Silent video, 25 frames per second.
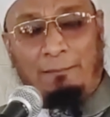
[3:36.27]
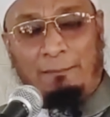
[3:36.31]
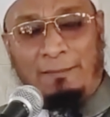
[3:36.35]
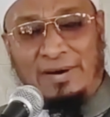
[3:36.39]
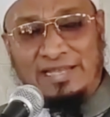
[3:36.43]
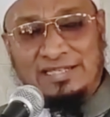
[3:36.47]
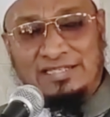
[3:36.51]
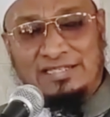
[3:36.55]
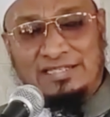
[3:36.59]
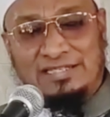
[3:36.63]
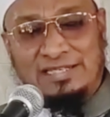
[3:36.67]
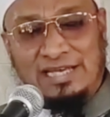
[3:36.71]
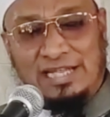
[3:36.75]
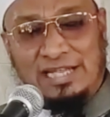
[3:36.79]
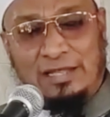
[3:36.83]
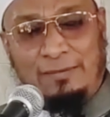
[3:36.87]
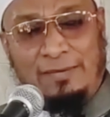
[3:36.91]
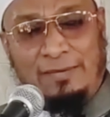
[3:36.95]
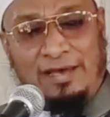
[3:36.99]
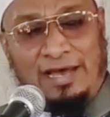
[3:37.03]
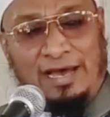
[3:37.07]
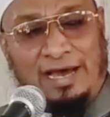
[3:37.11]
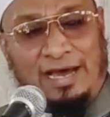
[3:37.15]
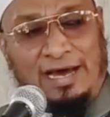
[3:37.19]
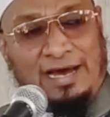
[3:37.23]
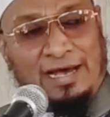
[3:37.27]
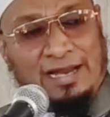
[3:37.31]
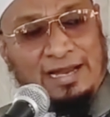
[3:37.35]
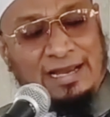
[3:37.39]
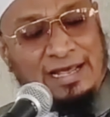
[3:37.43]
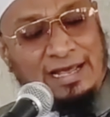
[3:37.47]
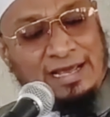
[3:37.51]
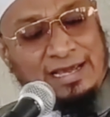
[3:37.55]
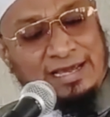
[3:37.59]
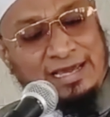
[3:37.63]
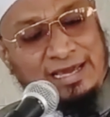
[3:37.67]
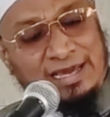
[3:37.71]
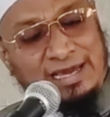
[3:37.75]
मस्जिद में
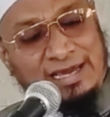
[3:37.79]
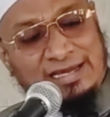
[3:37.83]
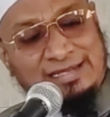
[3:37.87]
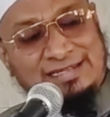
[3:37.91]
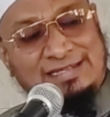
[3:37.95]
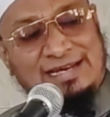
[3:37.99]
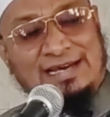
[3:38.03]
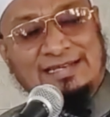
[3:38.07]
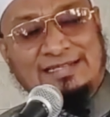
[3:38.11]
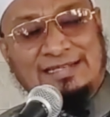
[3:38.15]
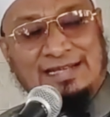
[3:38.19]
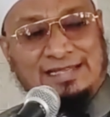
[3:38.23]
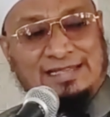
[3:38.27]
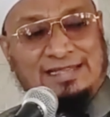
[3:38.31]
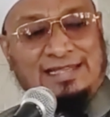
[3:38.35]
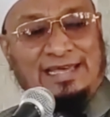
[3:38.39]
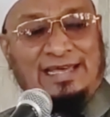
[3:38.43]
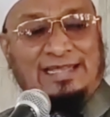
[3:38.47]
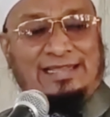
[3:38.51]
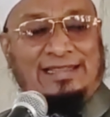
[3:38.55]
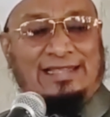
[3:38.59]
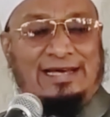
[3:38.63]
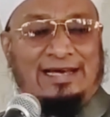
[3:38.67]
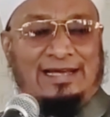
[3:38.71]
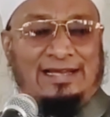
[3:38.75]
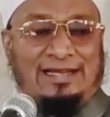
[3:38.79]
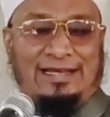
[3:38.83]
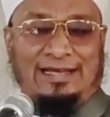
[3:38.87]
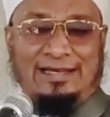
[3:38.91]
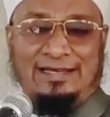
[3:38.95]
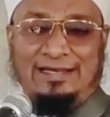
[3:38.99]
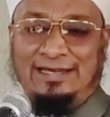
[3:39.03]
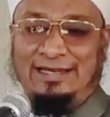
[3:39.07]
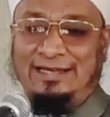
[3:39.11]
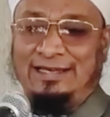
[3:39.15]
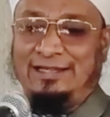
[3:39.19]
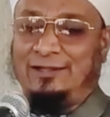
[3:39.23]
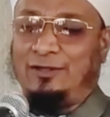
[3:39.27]
आने की इजाज़त देता
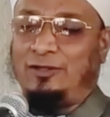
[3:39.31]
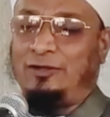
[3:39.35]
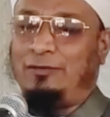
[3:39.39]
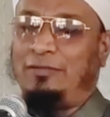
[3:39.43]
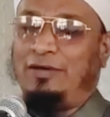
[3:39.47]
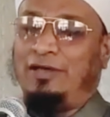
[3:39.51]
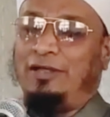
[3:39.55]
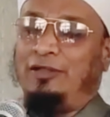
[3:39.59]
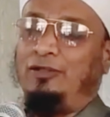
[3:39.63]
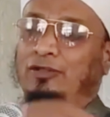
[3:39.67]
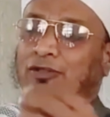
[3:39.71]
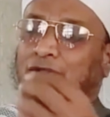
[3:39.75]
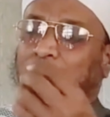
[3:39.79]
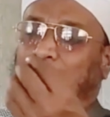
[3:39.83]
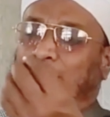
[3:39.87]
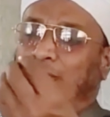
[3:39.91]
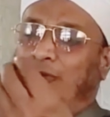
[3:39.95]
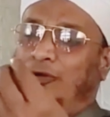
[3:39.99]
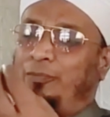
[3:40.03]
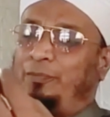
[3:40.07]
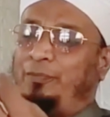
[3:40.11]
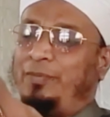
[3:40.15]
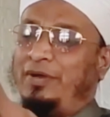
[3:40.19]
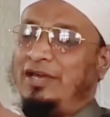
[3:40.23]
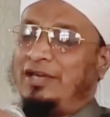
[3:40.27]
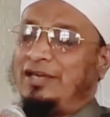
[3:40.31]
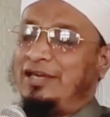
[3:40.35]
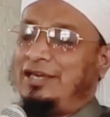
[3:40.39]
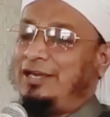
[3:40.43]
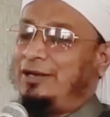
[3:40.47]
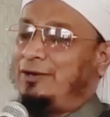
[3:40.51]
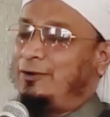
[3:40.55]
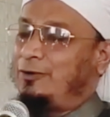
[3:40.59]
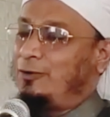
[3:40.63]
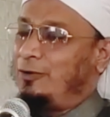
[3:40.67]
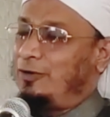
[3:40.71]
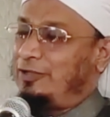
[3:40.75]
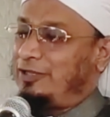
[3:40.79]
नहीं तुम्हें तो दो रुपए की
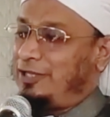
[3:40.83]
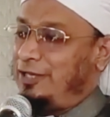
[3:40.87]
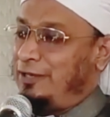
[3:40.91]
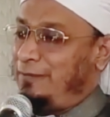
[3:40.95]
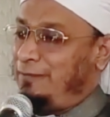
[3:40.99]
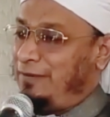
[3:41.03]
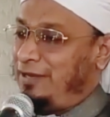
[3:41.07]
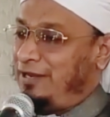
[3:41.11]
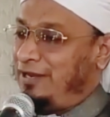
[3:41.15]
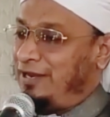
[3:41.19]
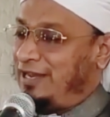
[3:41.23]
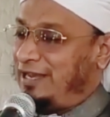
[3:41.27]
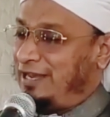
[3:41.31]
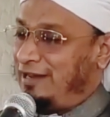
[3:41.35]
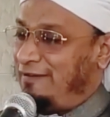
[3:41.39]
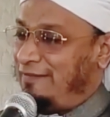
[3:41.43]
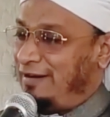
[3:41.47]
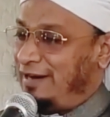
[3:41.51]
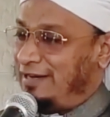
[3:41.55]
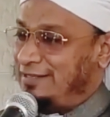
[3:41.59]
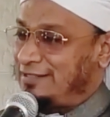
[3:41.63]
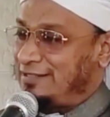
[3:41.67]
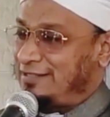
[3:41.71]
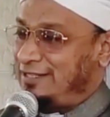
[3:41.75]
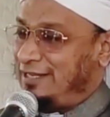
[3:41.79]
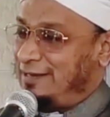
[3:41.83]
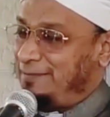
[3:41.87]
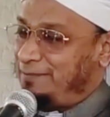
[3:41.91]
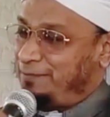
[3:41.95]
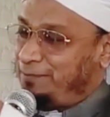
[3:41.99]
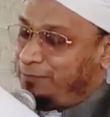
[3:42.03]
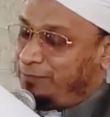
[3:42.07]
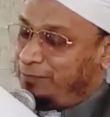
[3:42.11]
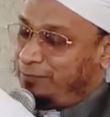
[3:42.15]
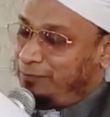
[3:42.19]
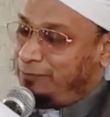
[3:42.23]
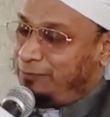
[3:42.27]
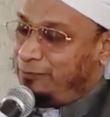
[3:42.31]
कोथिमिर के वास्ते
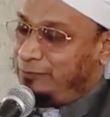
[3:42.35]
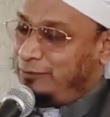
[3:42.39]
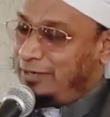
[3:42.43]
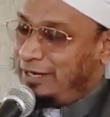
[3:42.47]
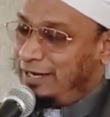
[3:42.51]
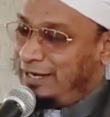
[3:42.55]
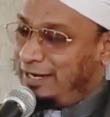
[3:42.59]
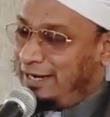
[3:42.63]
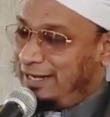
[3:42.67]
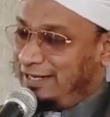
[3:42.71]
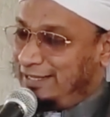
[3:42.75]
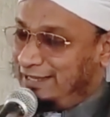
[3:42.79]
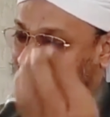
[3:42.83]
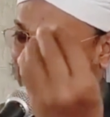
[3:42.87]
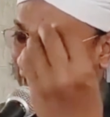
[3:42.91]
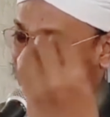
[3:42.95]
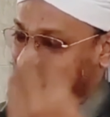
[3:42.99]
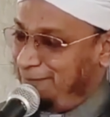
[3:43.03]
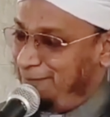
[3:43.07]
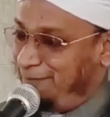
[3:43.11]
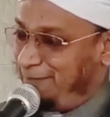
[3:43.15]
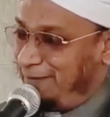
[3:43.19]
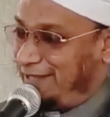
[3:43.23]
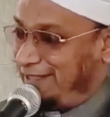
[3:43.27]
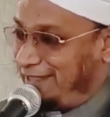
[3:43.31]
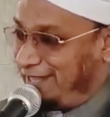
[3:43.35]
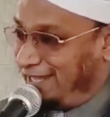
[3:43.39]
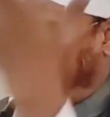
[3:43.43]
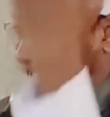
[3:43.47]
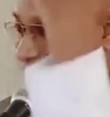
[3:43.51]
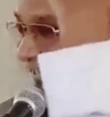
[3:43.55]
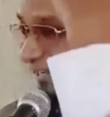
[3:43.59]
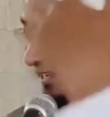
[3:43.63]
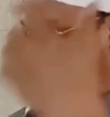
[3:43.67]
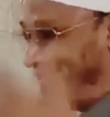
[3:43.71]
पूरा अथनी फिरते